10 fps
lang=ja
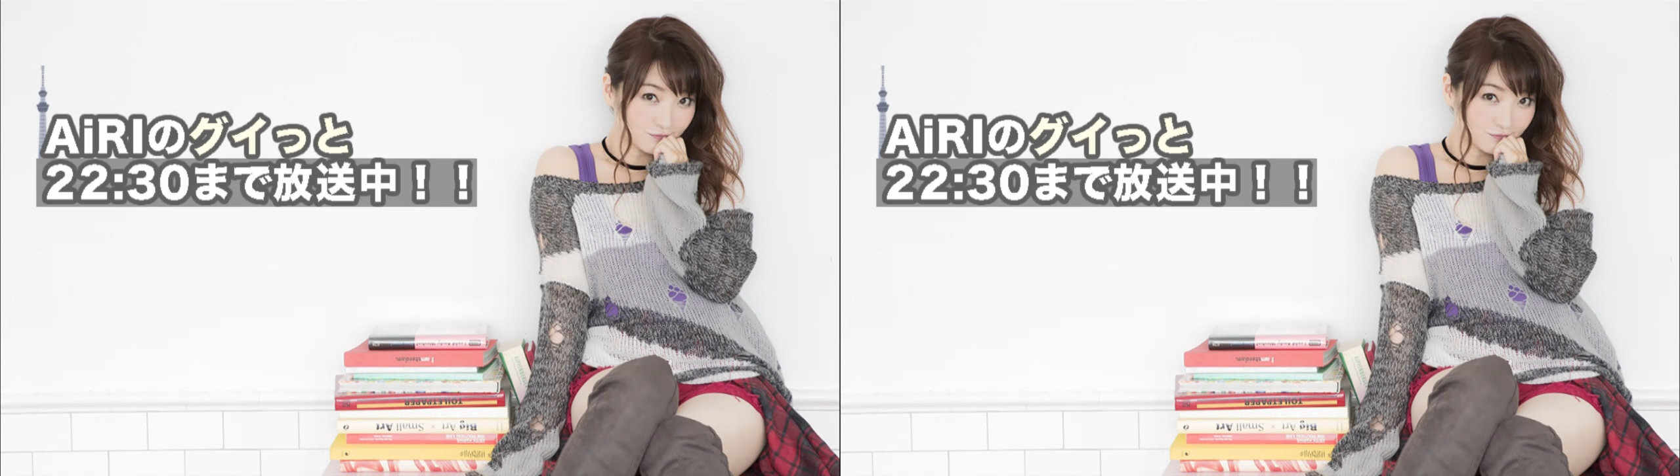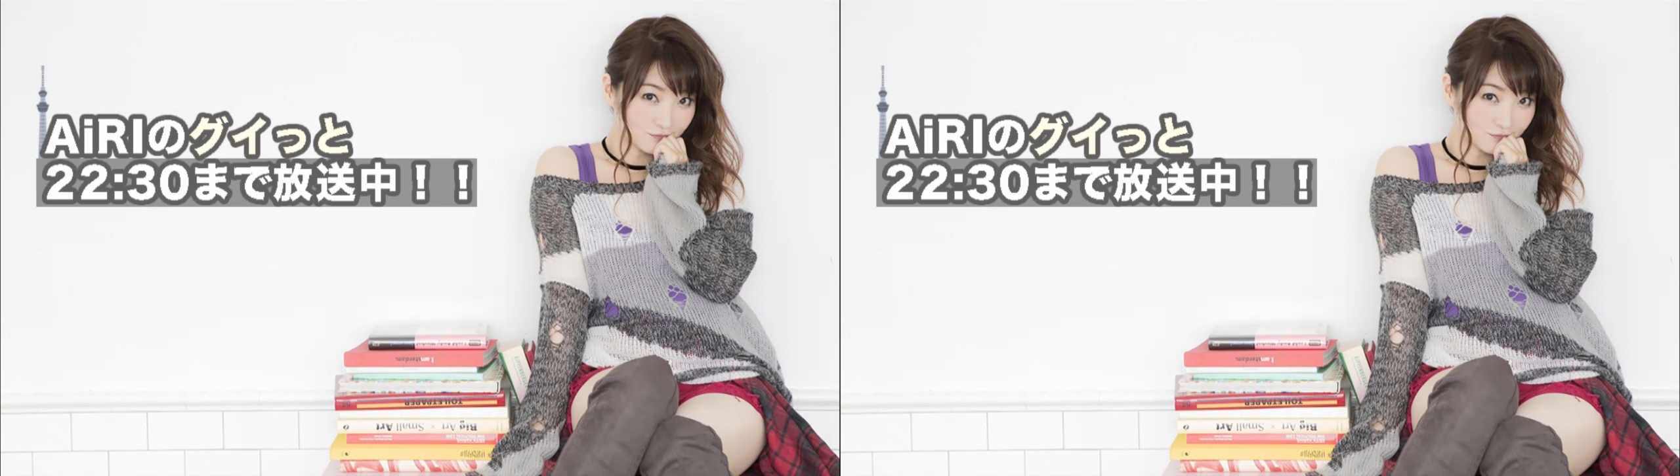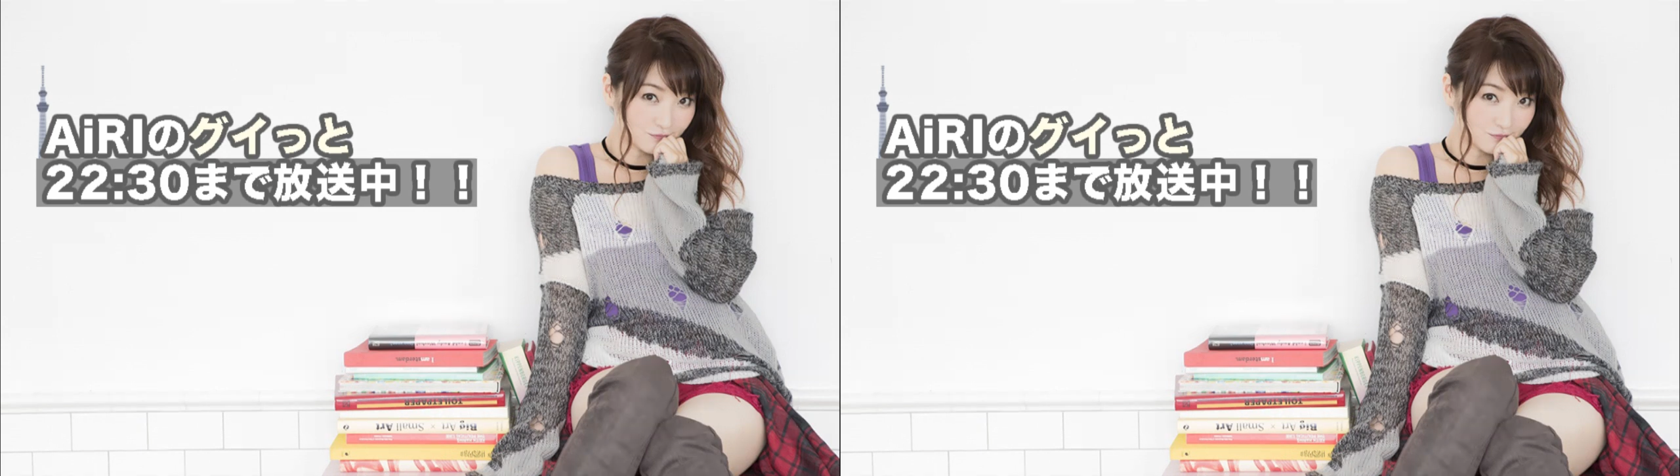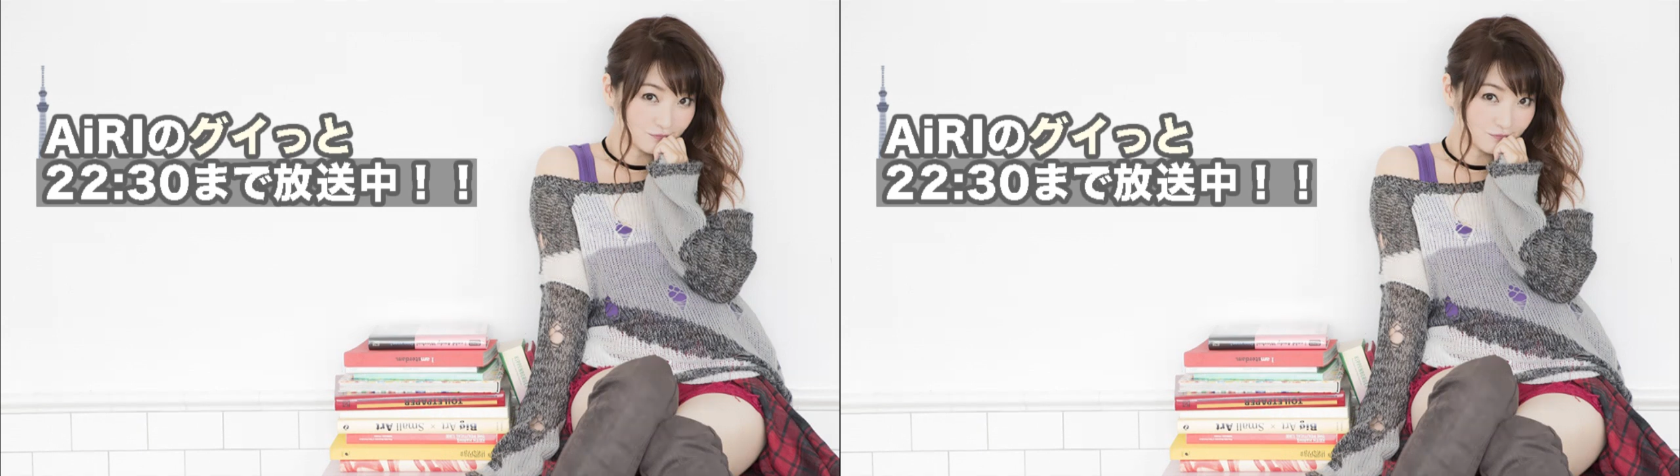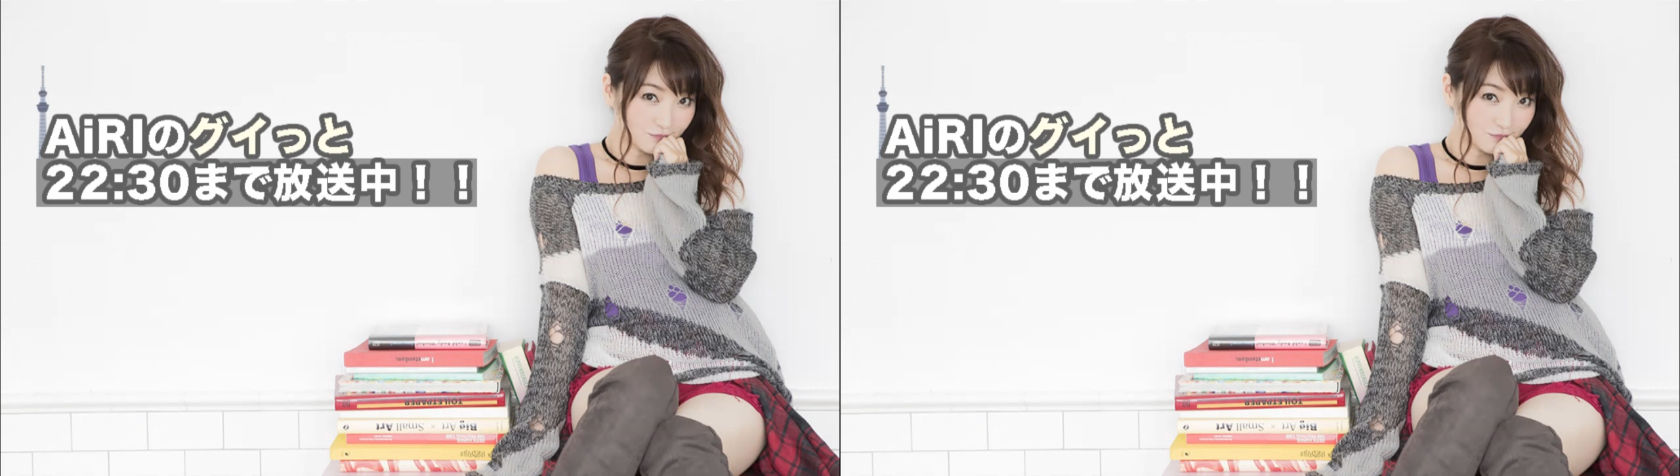か、
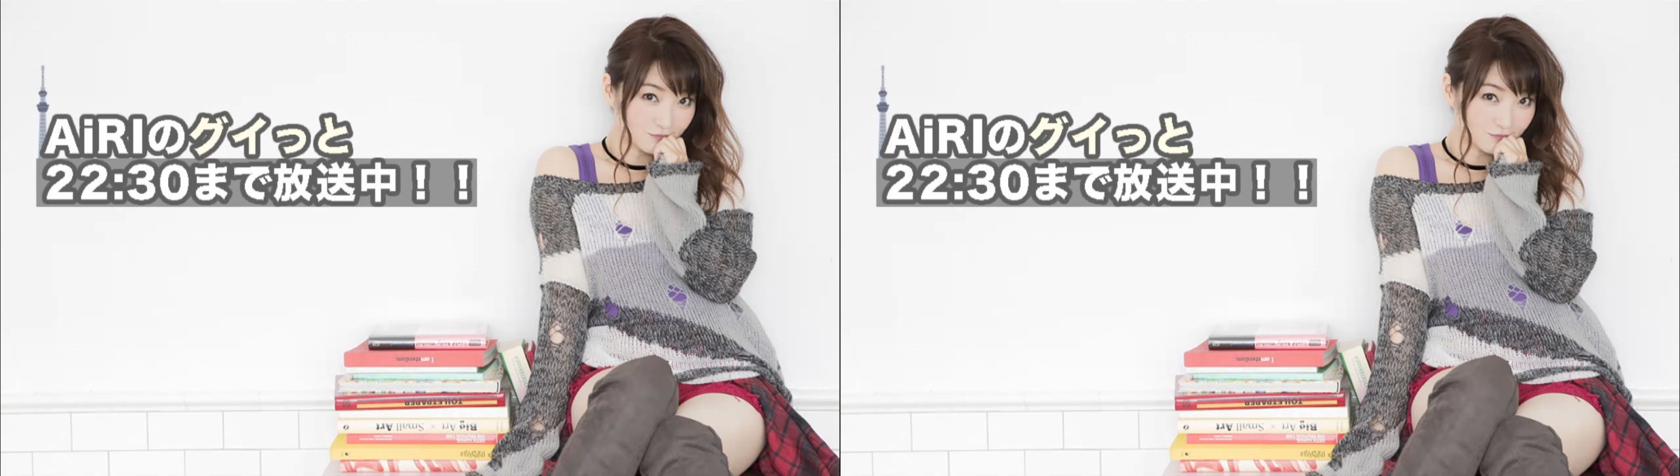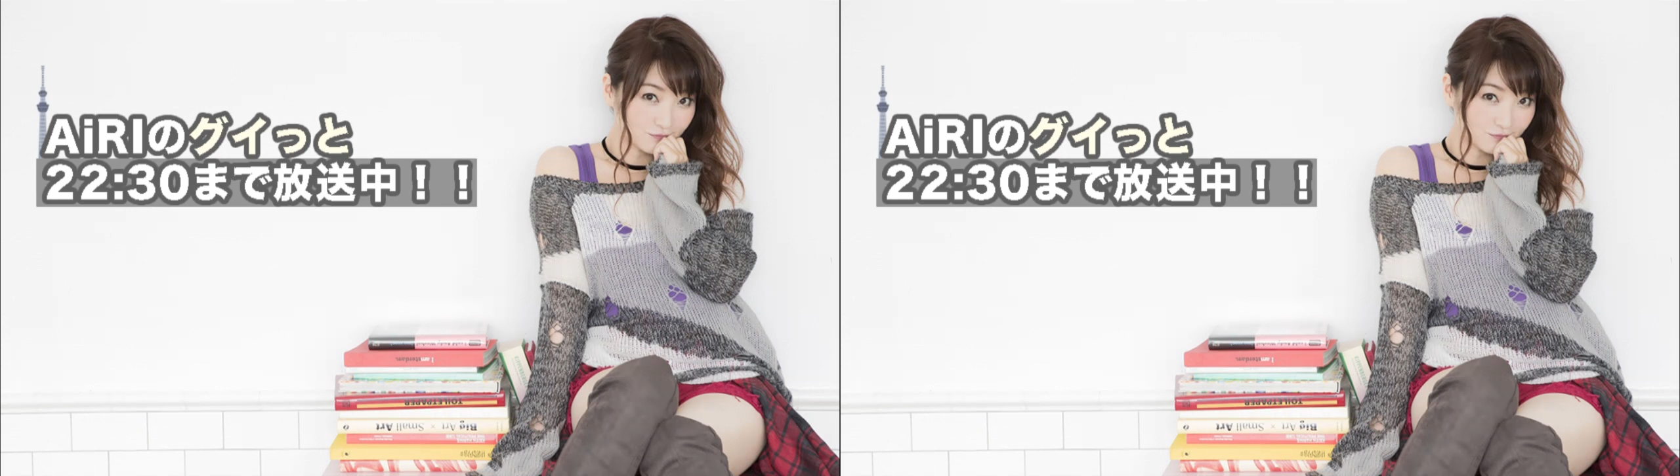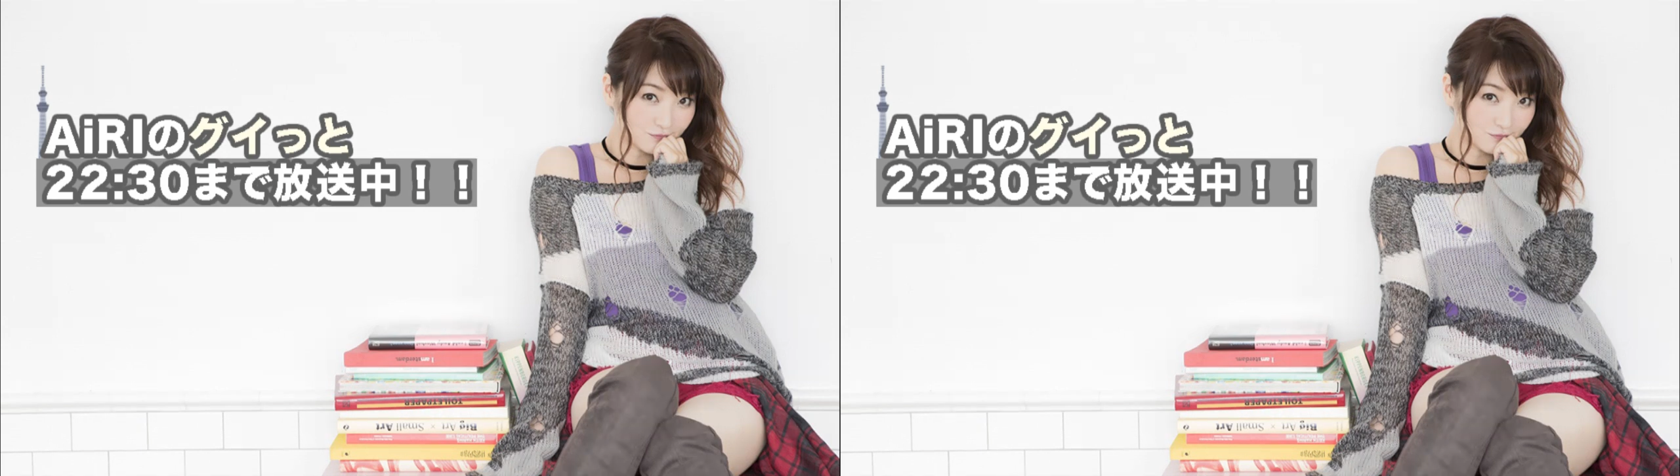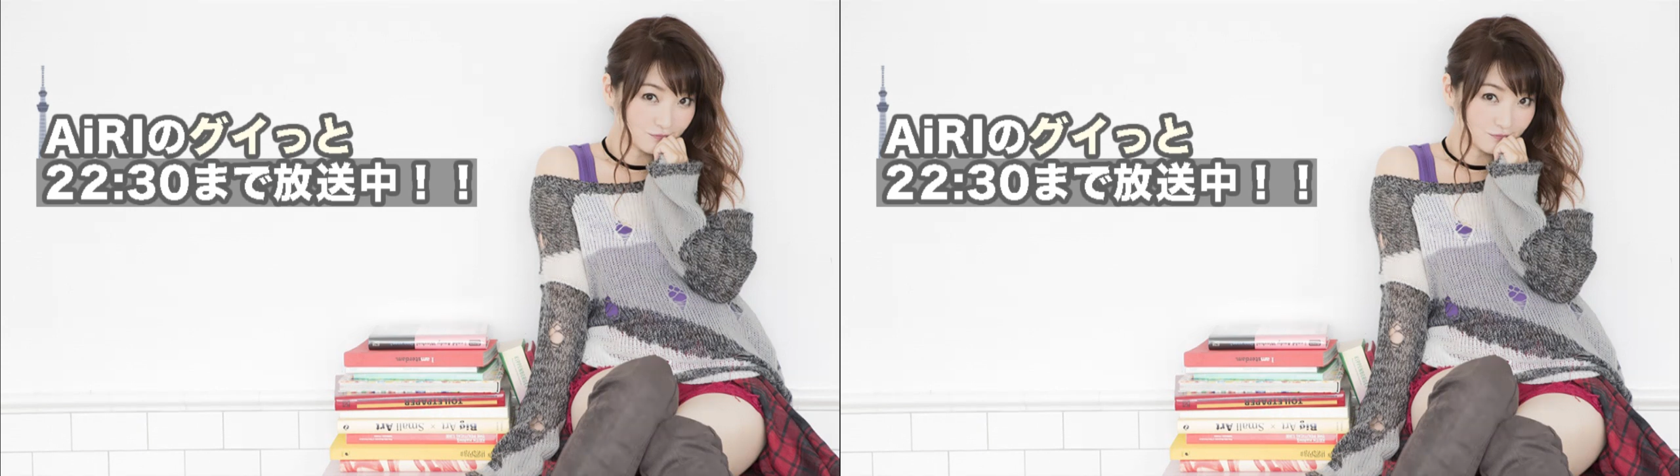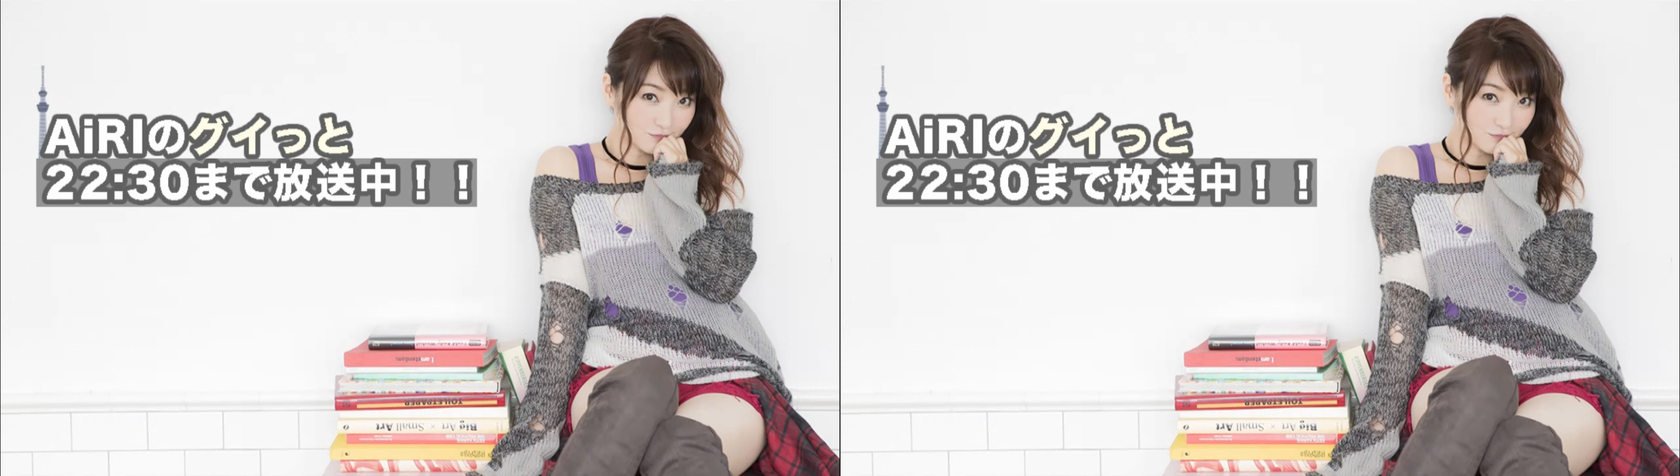そういうのあ
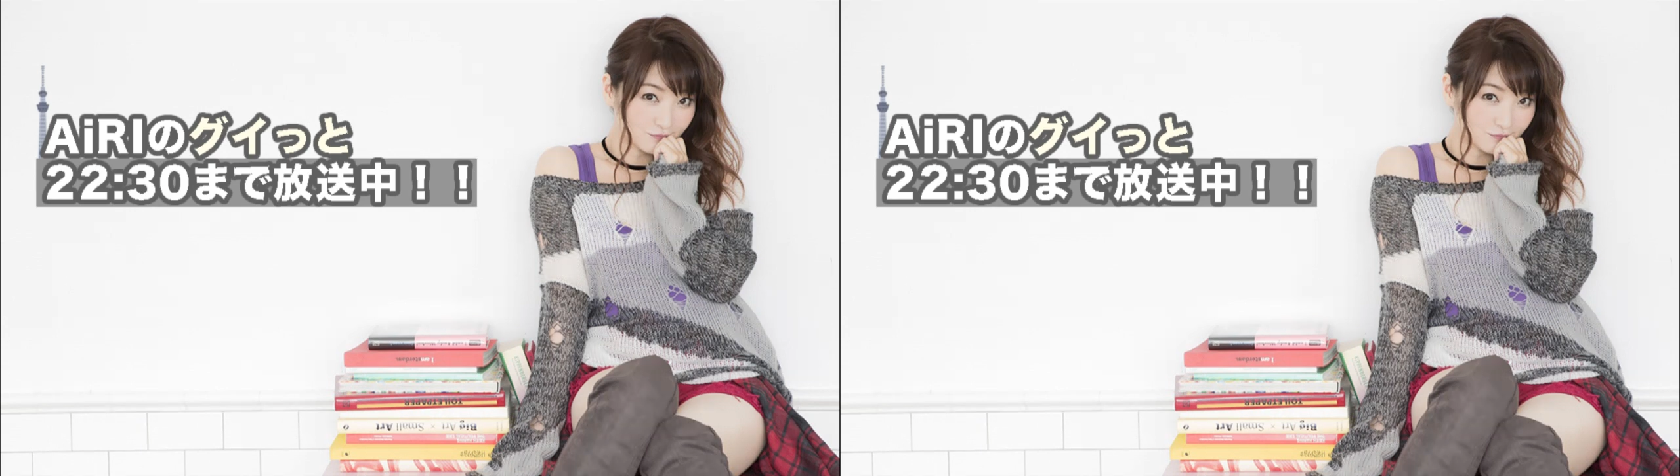りますよね。